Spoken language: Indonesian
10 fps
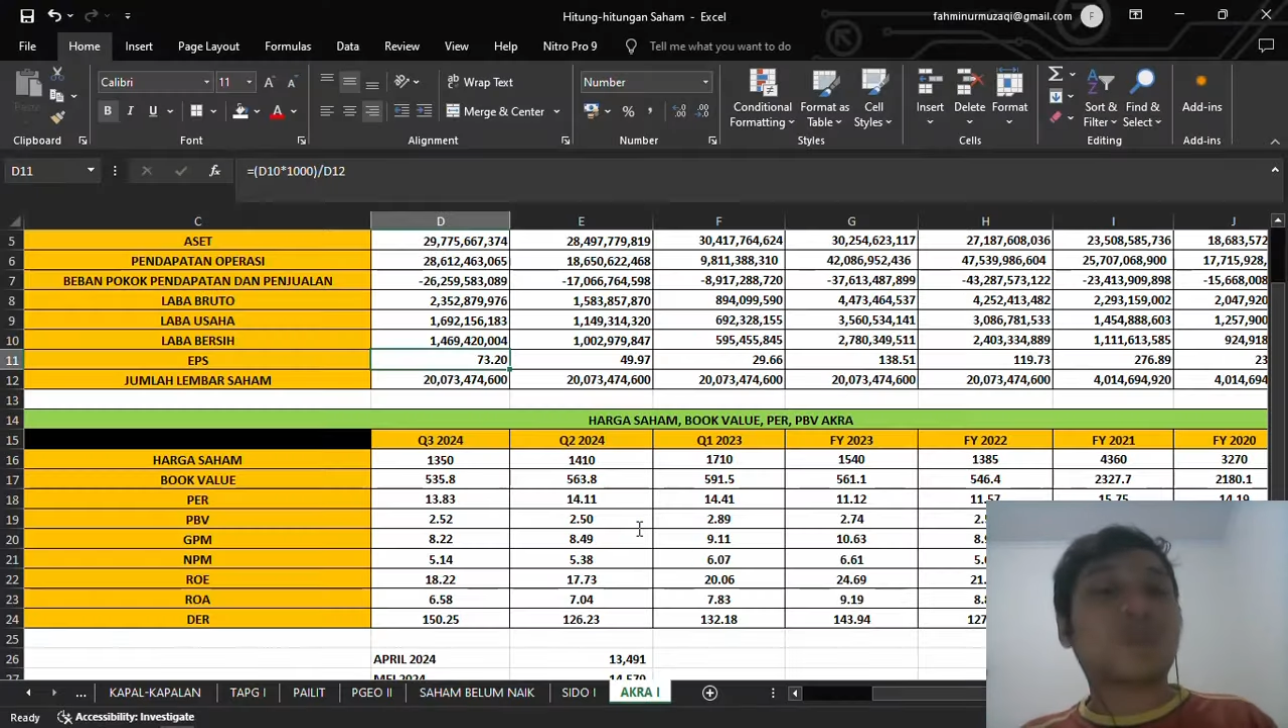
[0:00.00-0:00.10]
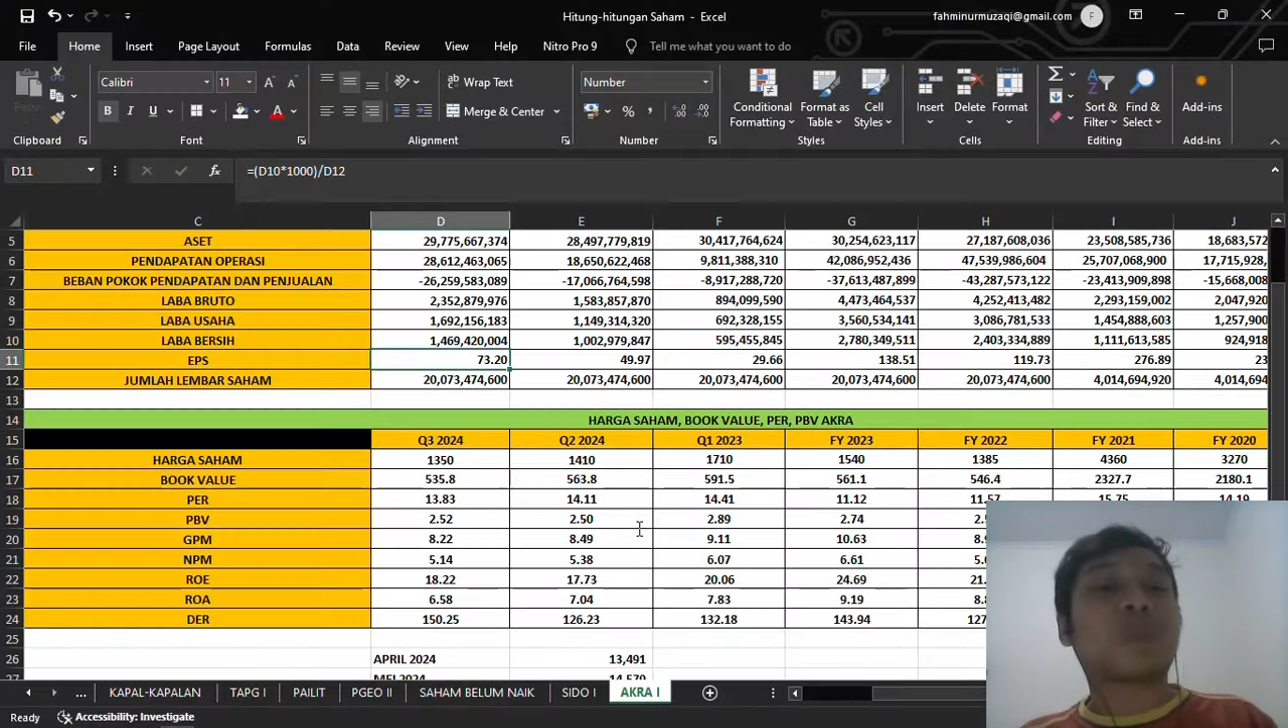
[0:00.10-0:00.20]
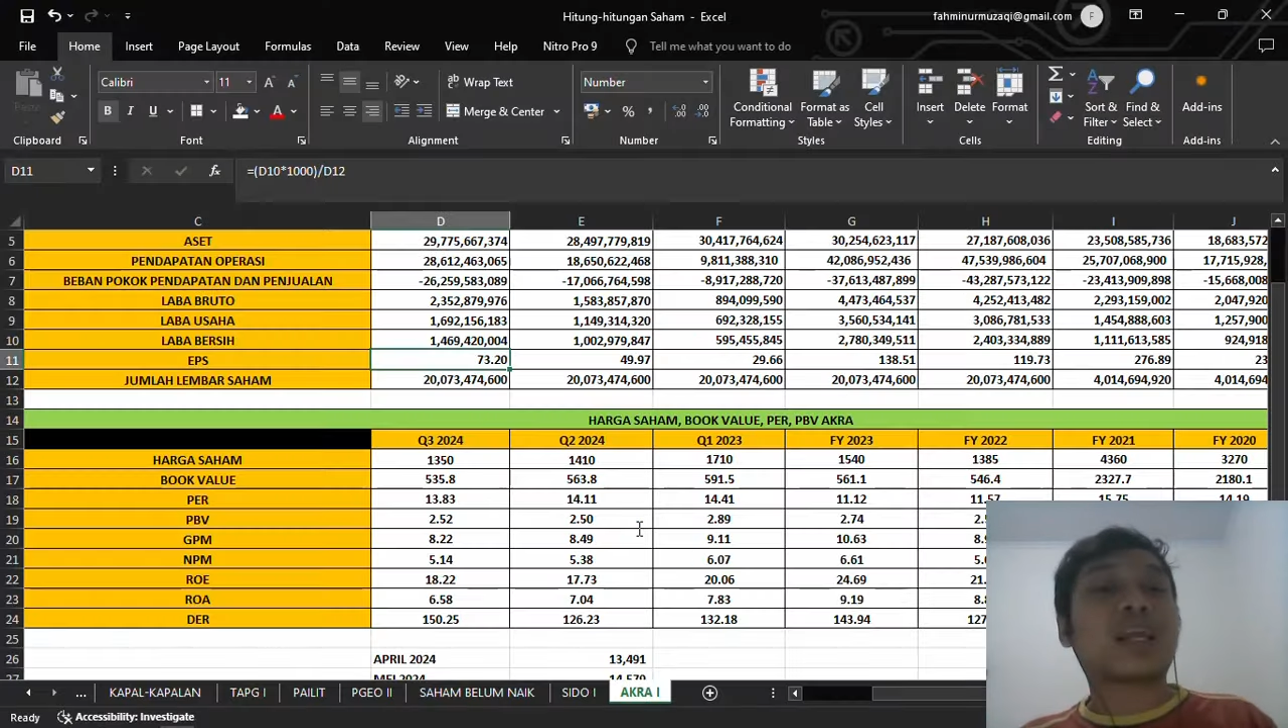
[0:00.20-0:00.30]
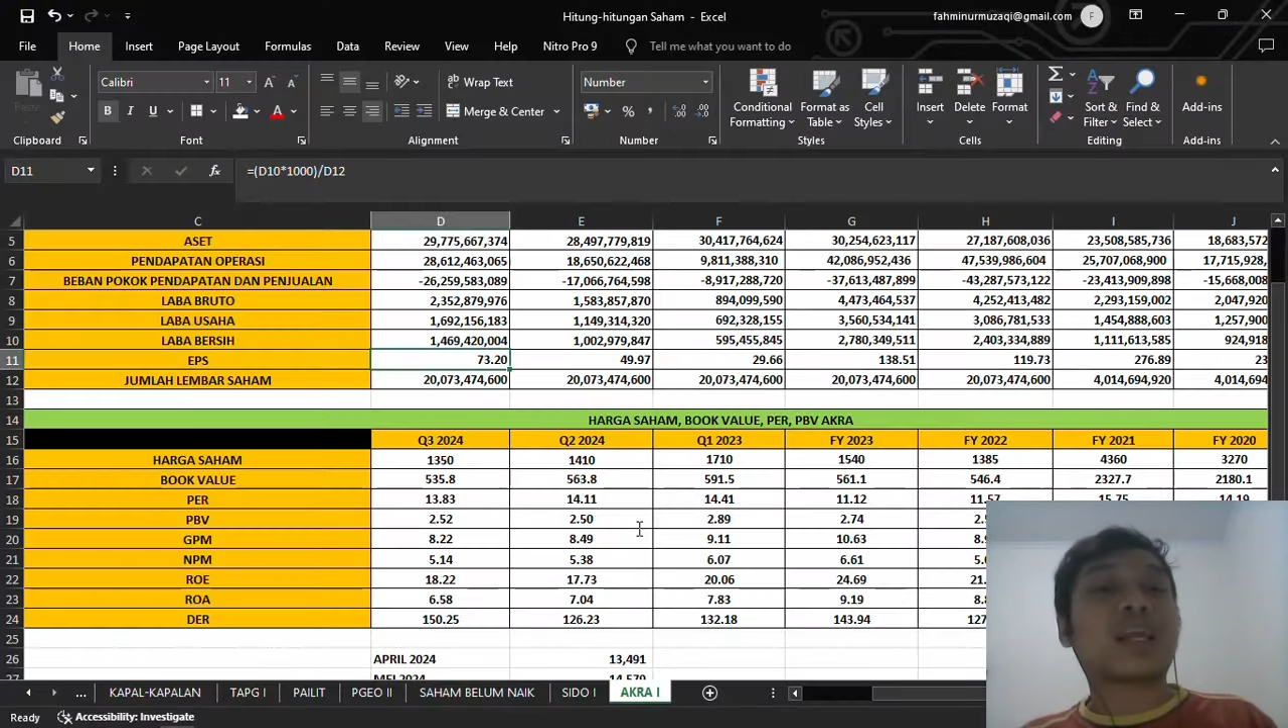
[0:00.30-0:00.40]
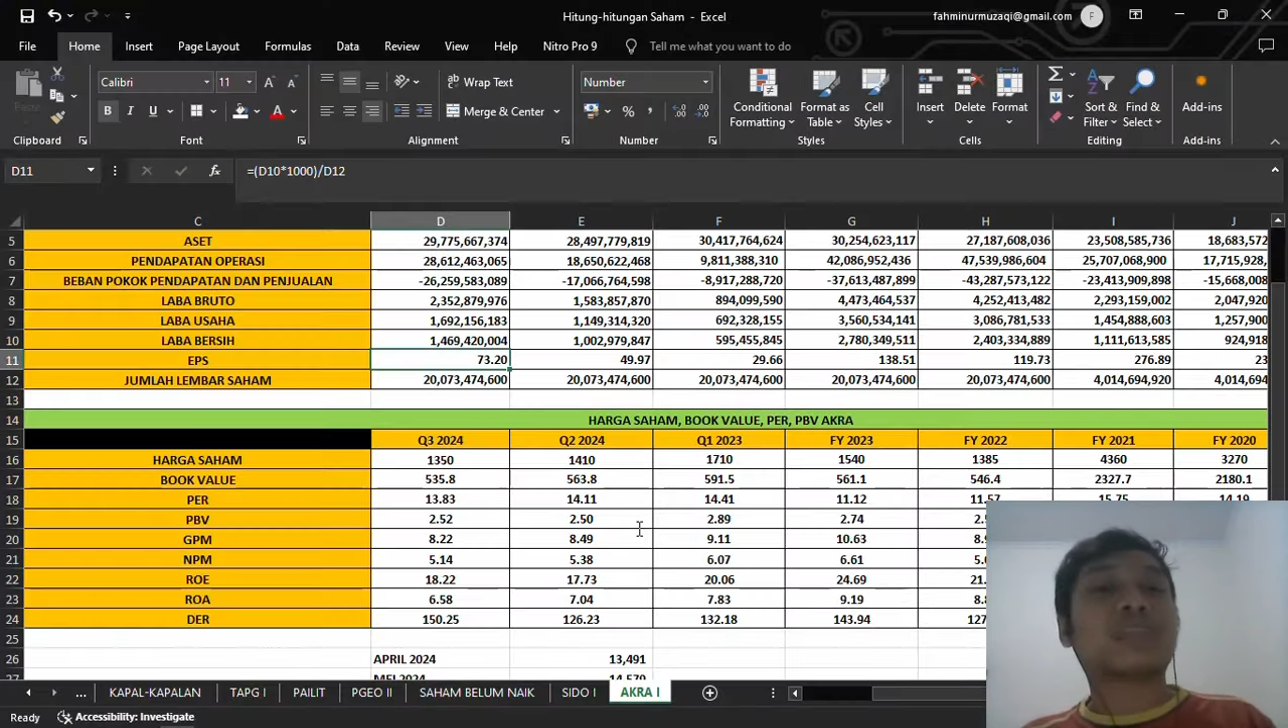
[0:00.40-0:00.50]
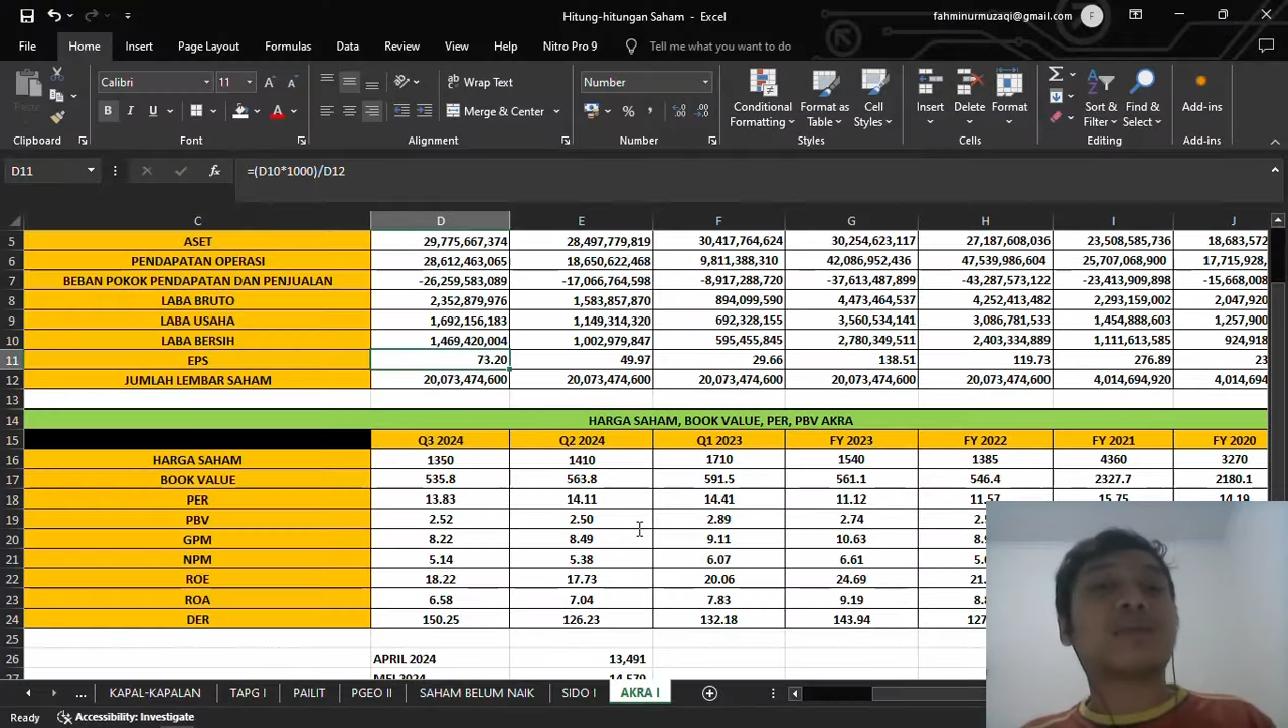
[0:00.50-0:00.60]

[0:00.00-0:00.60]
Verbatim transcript: penurunannya